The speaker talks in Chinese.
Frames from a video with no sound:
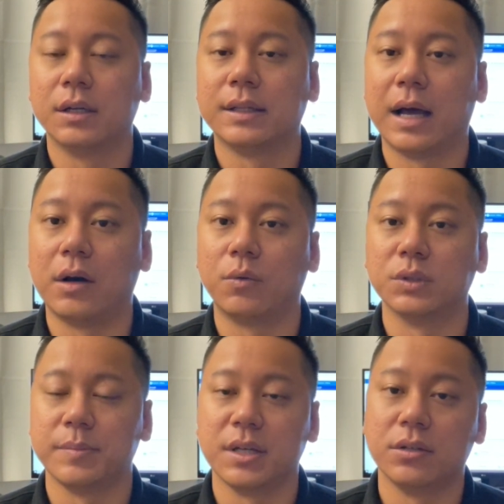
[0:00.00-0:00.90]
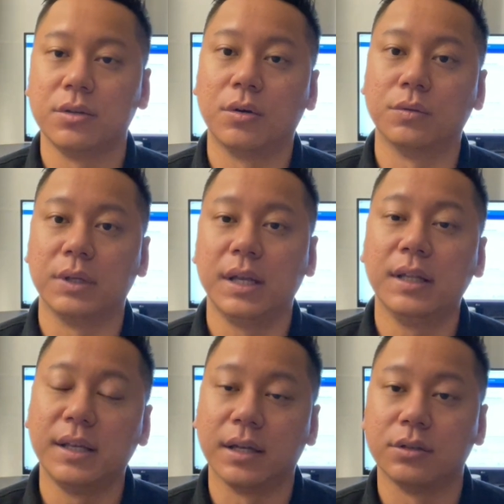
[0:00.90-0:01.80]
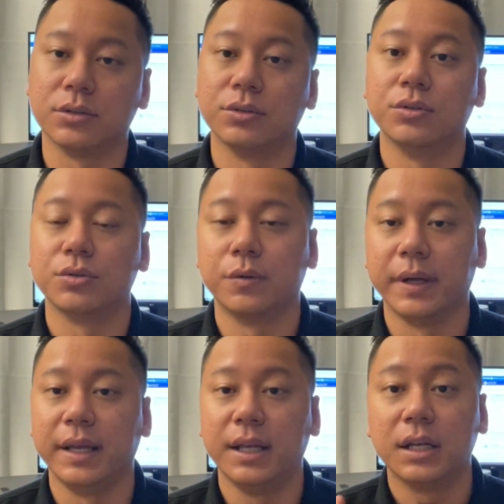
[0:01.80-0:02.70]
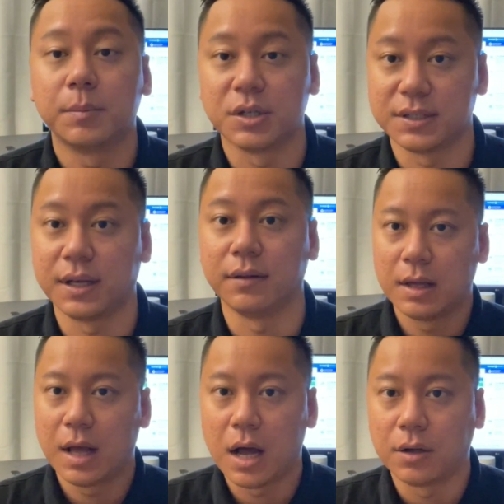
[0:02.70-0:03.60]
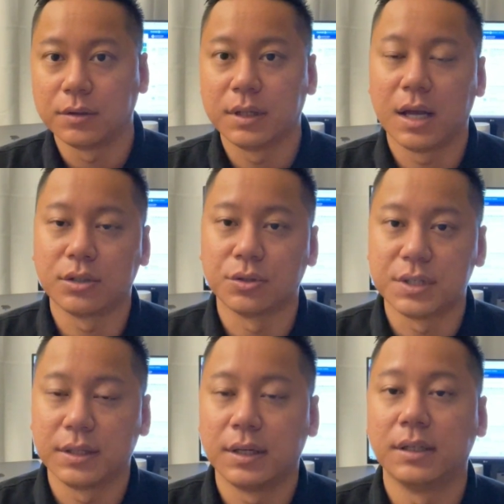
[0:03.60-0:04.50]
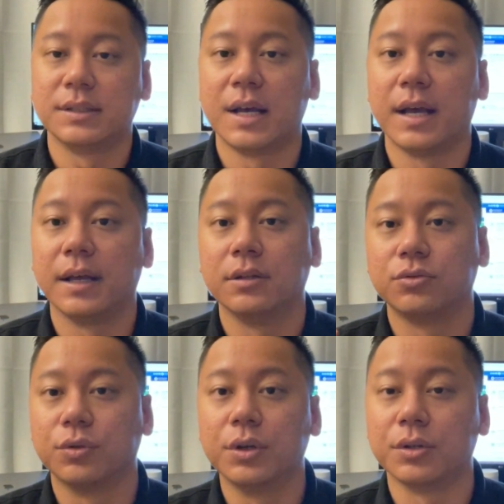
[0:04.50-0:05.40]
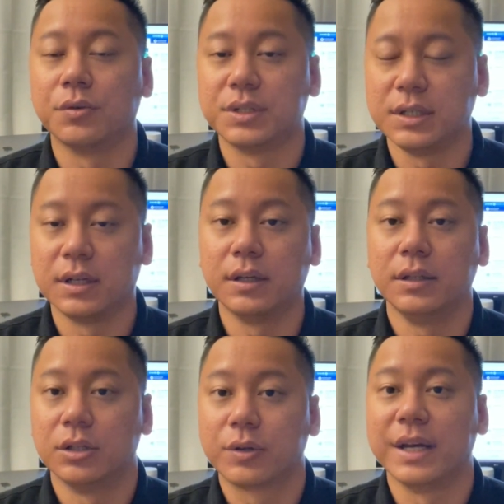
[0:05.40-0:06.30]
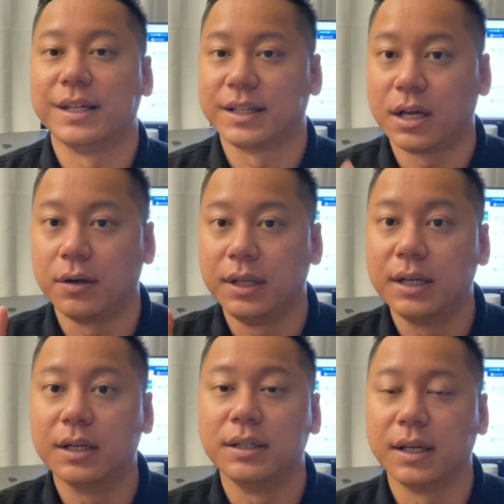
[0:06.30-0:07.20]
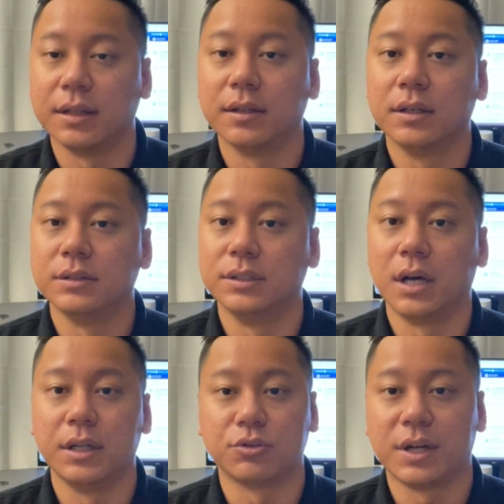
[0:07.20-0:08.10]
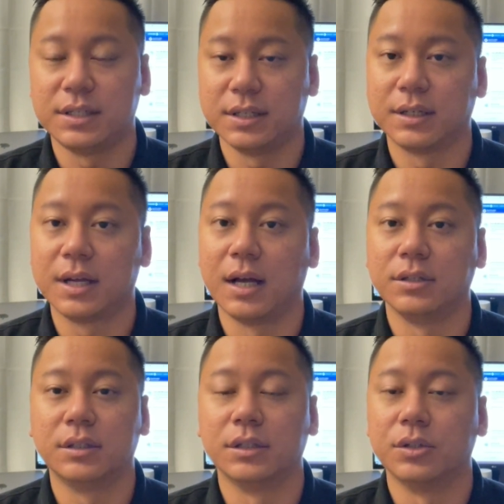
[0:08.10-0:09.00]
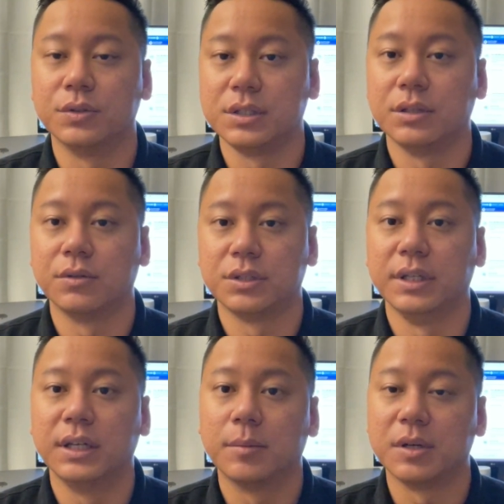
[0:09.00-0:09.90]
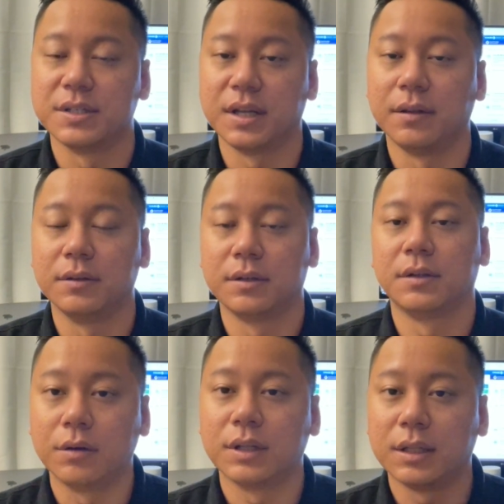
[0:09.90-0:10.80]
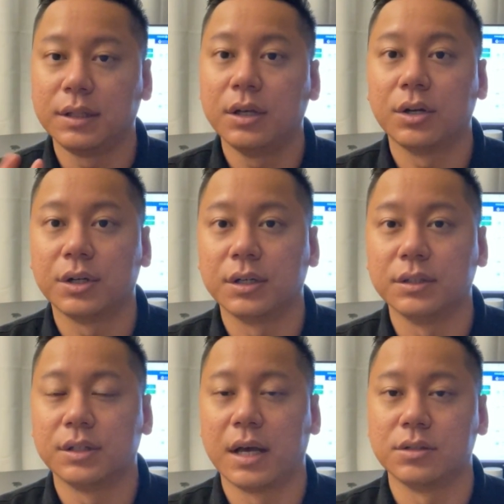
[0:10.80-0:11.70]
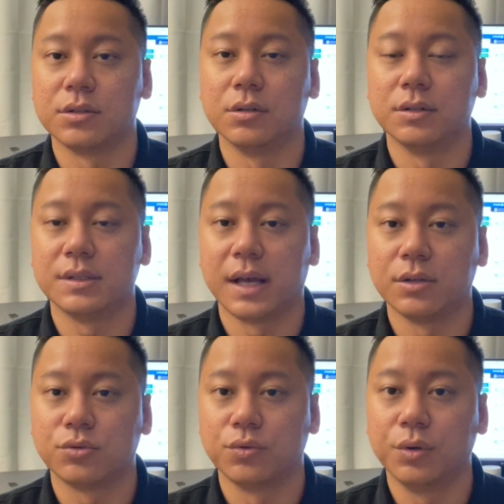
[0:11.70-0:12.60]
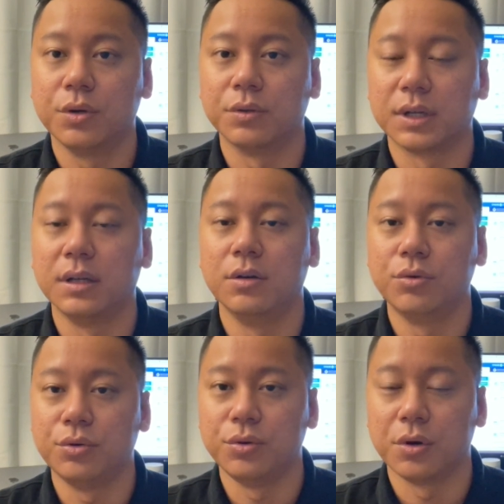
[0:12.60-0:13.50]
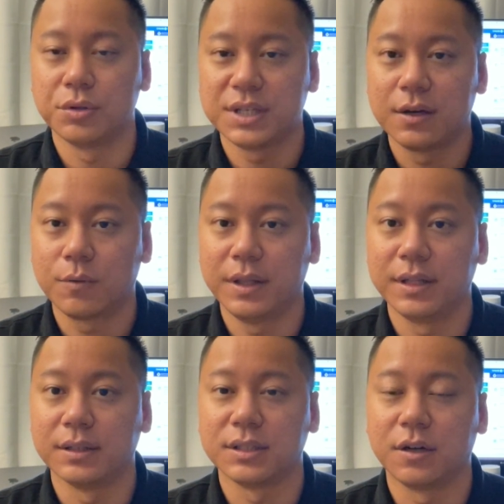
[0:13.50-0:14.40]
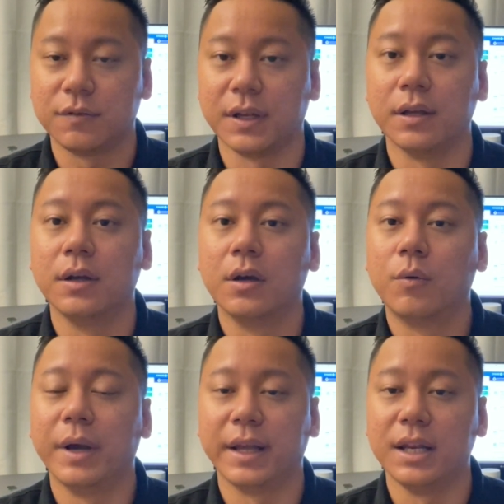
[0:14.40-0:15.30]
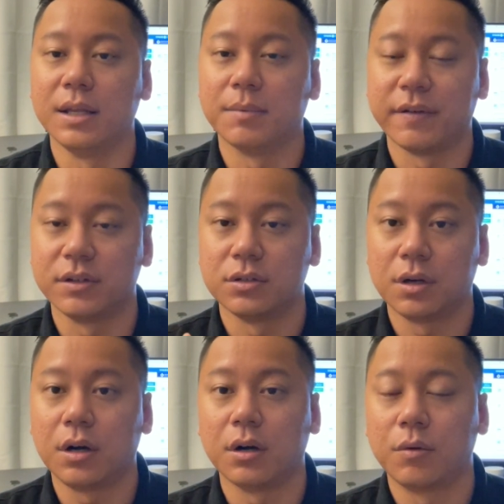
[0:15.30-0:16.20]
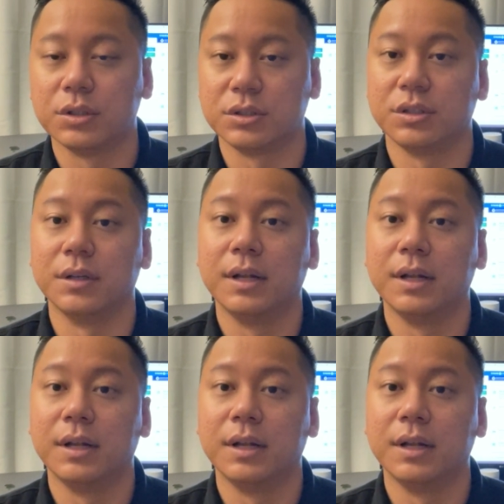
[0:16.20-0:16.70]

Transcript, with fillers: 那我这边用一点就是作为一个 percent。好，那首先呢，在所有东西呢，你都可以拿到一个点，只要你刷这张卡，任何东西都是一个 percent。那第二呢，它是在所有跟旅游相关的消费会给你百分之二或者是